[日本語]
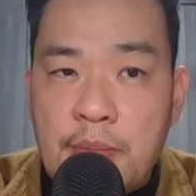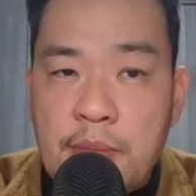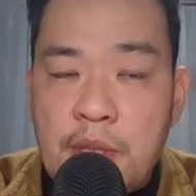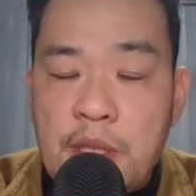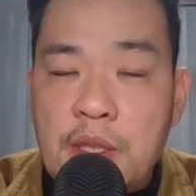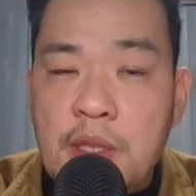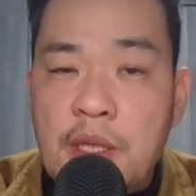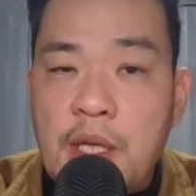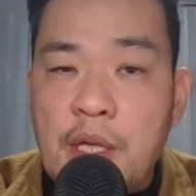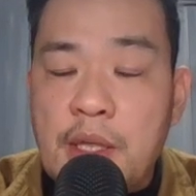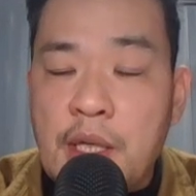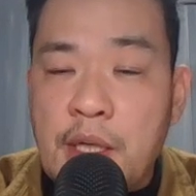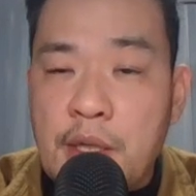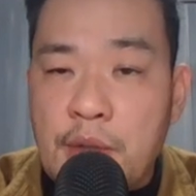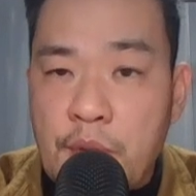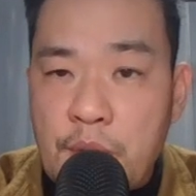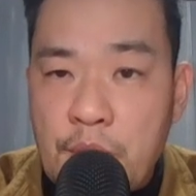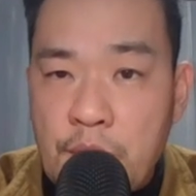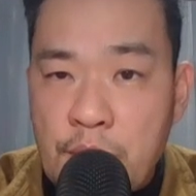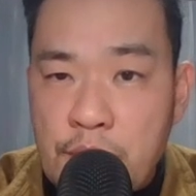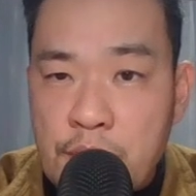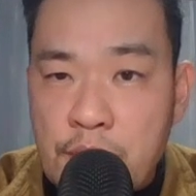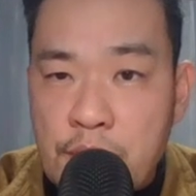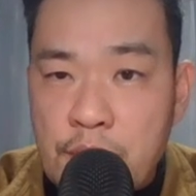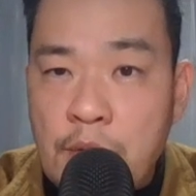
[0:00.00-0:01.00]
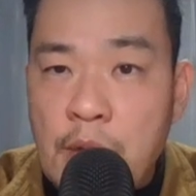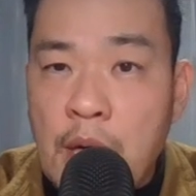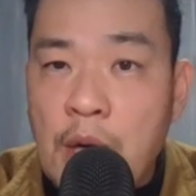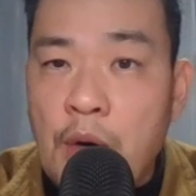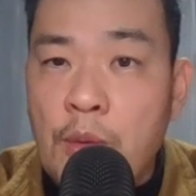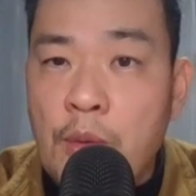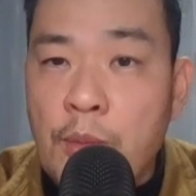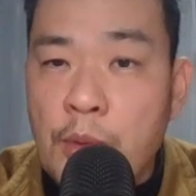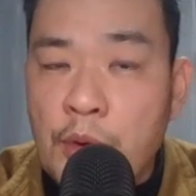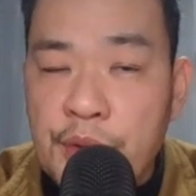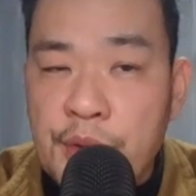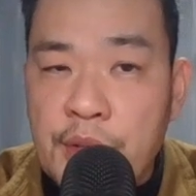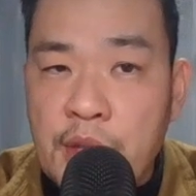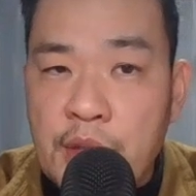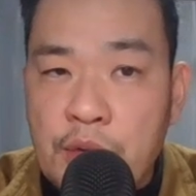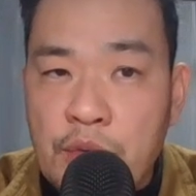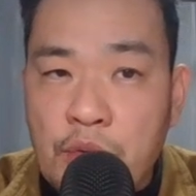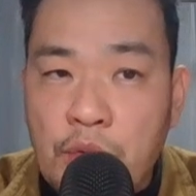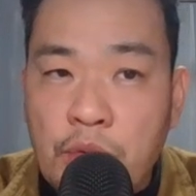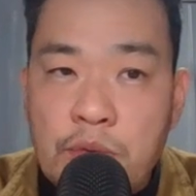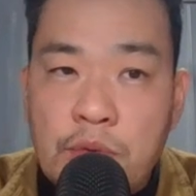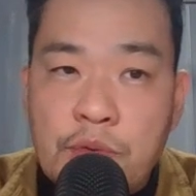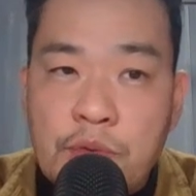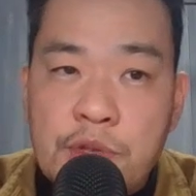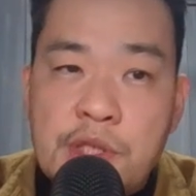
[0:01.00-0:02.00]
みんな仲良く。輪を持って
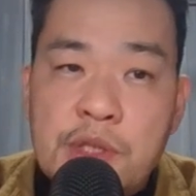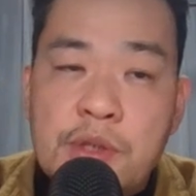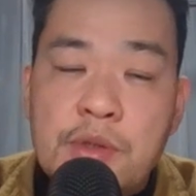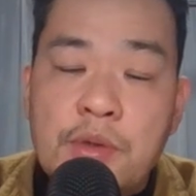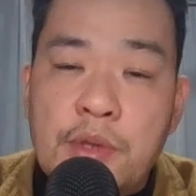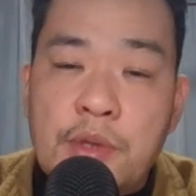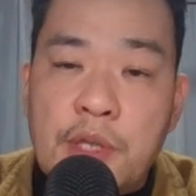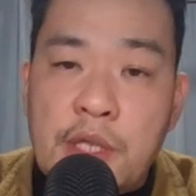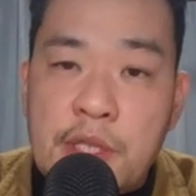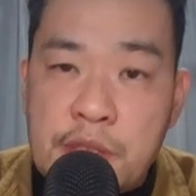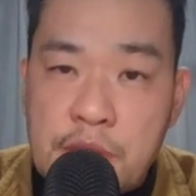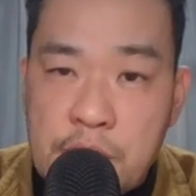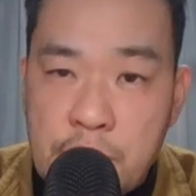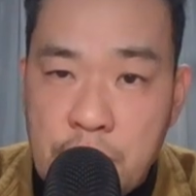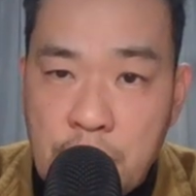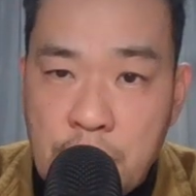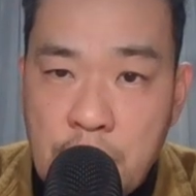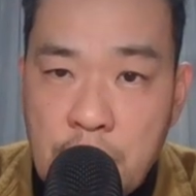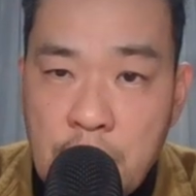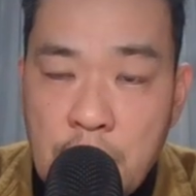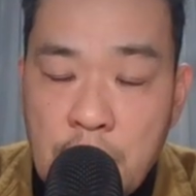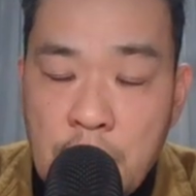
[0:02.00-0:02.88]
尊しとなしと。